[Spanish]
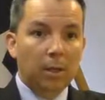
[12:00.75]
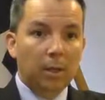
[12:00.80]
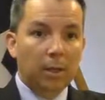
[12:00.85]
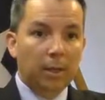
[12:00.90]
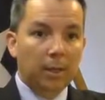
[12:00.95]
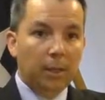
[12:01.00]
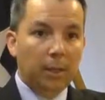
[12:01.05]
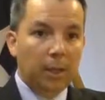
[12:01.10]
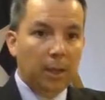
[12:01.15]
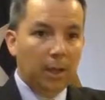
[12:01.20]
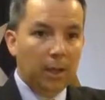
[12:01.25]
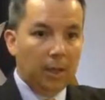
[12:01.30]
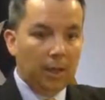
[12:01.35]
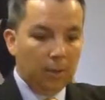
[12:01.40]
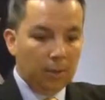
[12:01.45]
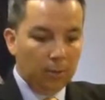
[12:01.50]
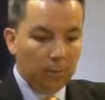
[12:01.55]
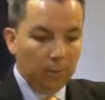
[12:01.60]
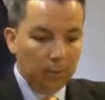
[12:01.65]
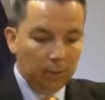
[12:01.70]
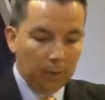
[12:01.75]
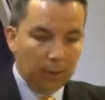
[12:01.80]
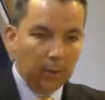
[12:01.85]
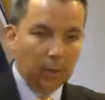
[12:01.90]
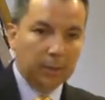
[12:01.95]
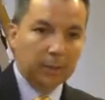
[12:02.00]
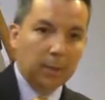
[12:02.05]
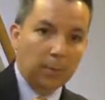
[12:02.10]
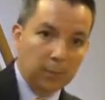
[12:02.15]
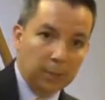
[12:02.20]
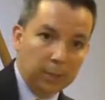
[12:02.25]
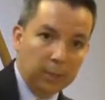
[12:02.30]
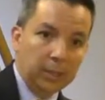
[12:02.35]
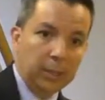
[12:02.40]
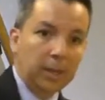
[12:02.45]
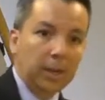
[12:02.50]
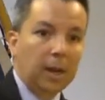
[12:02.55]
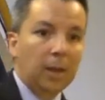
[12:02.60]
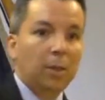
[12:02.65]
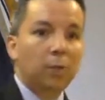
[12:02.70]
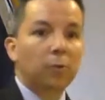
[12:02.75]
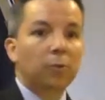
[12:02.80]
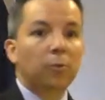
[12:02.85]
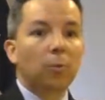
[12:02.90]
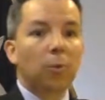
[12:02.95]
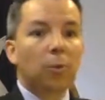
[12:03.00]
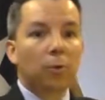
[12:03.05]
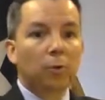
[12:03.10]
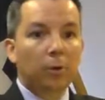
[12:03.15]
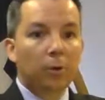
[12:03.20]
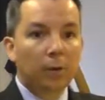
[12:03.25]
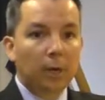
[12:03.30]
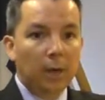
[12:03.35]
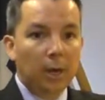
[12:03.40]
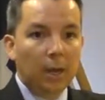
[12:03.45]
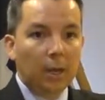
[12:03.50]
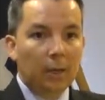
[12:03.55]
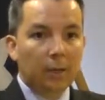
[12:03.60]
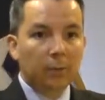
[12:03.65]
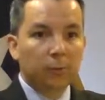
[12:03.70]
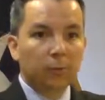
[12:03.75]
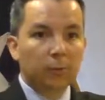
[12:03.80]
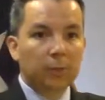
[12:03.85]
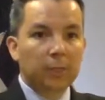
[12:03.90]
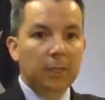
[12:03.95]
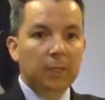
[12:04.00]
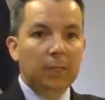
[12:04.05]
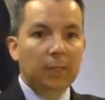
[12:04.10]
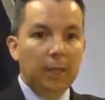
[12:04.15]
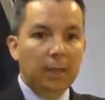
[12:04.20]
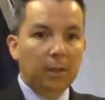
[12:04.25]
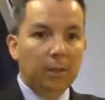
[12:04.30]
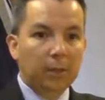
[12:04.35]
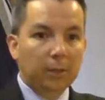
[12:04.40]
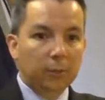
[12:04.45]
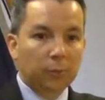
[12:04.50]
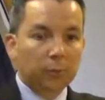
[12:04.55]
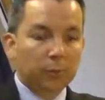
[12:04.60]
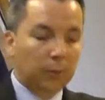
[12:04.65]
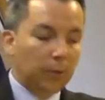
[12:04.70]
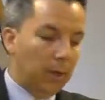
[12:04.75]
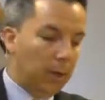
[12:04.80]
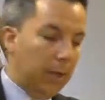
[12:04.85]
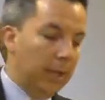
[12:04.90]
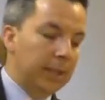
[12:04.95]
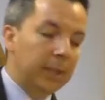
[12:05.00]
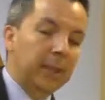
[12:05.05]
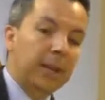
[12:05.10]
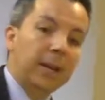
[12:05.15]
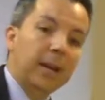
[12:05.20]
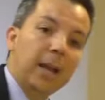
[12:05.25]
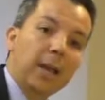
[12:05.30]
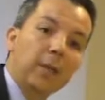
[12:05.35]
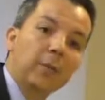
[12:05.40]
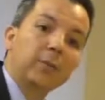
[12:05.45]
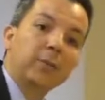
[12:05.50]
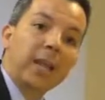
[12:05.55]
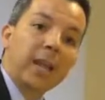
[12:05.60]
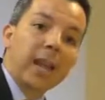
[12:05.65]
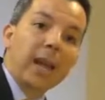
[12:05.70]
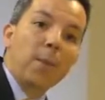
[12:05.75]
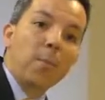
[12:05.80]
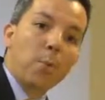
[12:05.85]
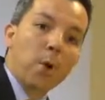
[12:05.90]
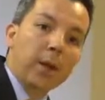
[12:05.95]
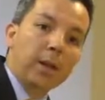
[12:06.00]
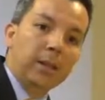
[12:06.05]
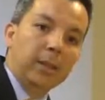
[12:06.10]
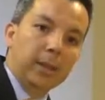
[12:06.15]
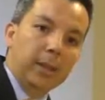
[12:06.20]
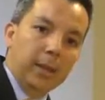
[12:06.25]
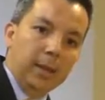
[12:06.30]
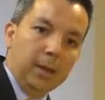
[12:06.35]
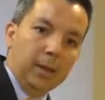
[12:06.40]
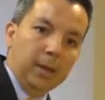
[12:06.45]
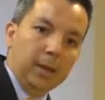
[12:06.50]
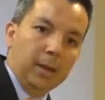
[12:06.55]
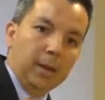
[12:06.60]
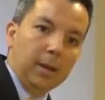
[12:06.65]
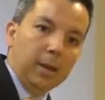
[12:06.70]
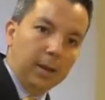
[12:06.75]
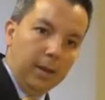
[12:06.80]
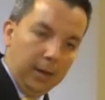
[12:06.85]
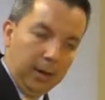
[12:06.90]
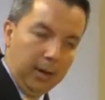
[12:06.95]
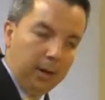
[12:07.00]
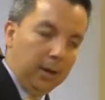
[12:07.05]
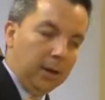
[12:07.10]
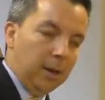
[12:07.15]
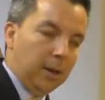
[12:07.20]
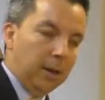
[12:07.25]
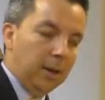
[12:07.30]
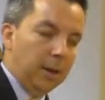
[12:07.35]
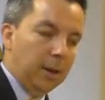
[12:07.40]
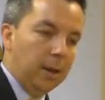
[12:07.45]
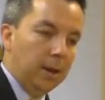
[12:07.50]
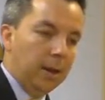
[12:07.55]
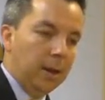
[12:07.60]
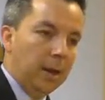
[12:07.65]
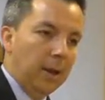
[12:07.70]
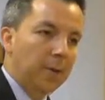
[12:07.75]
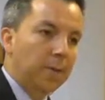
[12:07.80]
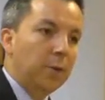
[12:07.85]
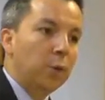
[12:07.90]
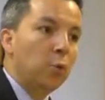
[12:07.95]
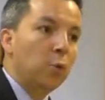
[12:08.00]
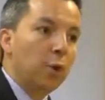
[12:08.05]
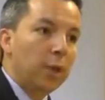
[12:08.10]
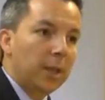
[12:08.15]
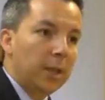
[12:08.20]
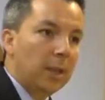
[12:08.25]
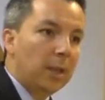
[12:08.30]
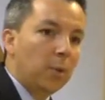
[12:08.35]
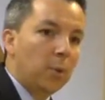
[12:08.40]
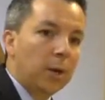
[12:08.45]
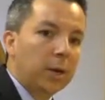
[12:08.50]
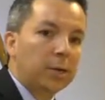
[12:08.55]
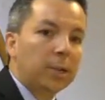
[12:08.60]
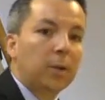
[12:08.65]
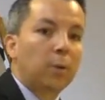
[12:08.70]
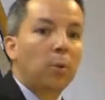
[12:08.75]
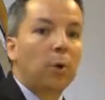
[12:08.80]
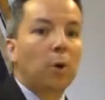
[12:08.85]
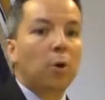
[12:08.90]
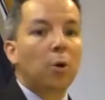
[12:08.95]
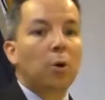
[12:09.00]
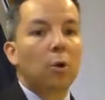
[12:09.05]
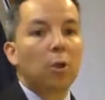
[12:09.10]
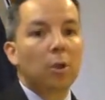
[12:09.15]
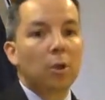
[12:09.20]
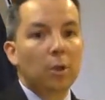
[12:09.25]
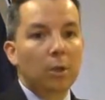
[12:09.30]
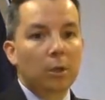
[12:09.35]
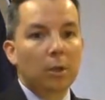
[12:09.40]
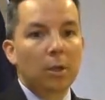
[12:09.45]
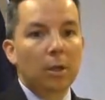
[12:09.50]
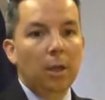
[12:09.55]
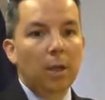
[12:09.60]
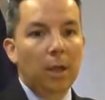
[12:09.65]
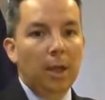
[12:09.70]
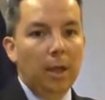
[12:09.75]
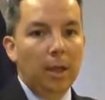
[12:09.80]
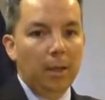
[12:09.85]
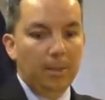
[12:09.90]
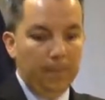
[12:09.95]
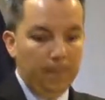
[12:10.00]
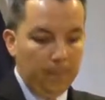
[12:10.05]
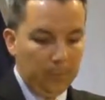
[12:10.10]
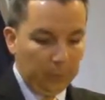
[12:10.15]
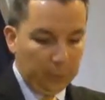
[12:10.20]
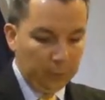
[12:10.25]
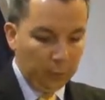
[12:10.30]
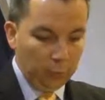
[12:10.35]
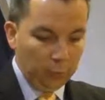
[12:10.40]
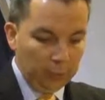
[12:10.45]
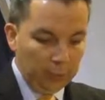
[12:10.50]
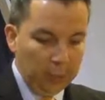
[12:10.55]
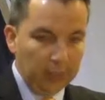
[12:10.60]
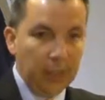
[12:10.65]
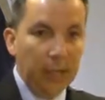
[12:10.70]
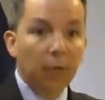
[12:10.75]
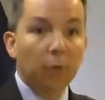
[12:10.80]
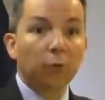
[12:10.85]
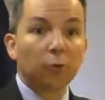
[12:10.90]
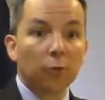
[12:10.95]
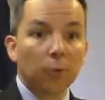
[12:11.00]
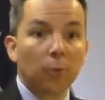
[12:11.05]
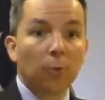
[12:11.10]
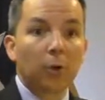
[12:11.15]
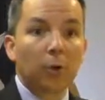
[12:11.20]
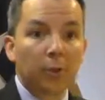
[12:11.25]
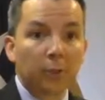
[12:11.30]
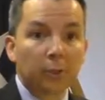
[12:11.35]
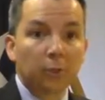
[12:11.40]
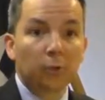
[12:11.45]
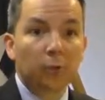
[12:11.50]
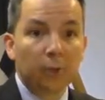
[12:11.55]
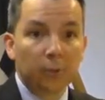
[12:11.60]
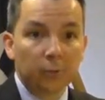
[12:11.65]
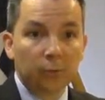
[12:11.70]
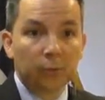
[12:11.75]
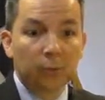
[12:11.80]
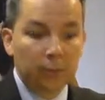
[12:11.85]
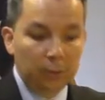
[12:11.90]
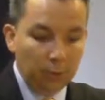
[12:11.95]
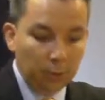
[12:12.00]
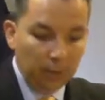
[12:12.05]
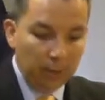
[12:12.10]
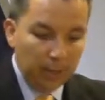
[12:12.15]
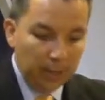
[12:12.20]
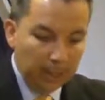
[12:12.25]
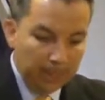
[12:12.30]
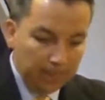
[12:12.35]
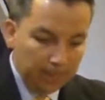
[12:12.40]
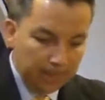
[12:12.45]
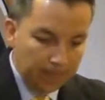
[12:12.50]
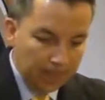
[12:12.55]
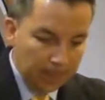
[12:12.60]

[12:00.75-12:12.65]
eh, ah, estamos enterrados, luego ah, resucitados, enterrados en la muerte, eh, en, la figura de la muerte y luego ah, resucitados como Cristo resucitó, ¿verdad?